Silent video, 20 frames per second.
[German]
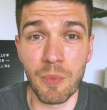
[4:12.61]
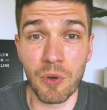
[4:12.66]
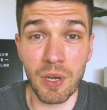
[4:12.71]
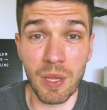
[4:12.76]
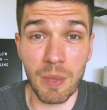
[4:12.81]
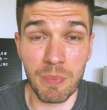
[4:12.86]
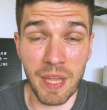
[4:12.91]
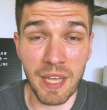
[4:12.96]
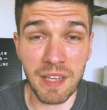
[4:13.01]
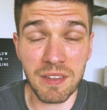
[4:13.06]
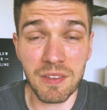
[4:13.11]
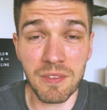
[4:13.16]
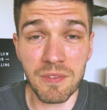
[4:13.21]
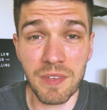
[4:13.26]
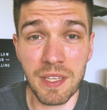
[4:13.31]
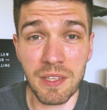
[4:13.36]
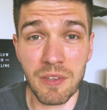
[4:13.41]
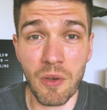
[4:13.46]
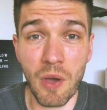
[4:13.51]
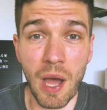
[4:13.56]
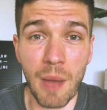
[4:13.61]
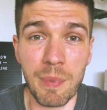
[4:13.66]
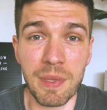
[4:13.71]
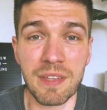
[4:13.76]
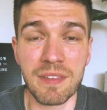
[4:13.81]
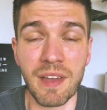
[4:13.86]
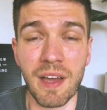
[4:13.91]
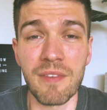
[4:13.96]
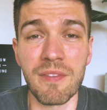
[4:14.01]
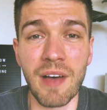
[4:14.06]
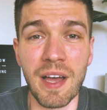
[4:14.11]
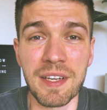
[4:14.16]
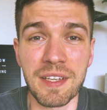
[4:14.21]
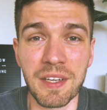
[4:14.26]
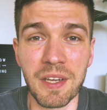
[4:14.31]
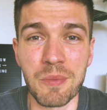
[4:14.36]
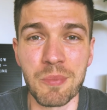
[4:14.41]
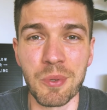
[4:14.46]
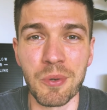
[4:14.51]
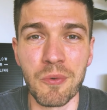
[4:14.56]
Und im nächsten Video habe ich drei
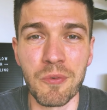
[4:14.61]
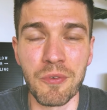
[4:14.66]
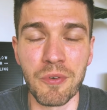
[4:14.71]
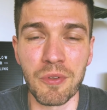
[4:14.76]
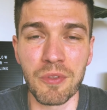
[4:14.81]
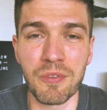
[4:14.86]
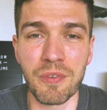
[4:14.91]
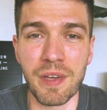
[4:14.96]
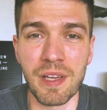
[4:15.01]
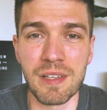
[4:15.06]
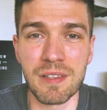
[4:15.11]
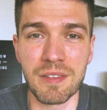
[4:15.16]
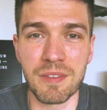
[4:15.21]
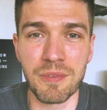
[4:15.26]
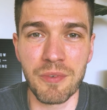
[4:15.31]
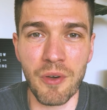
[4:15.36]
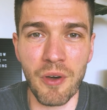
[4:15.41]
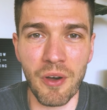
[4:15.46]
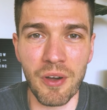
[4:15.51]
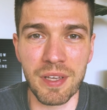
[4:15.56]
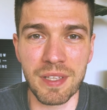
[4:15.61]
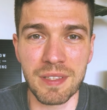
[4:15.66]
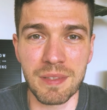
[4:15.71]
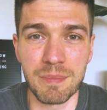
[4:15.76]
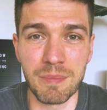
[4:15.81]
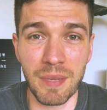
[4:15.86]
weitere Berufungsfails für euch.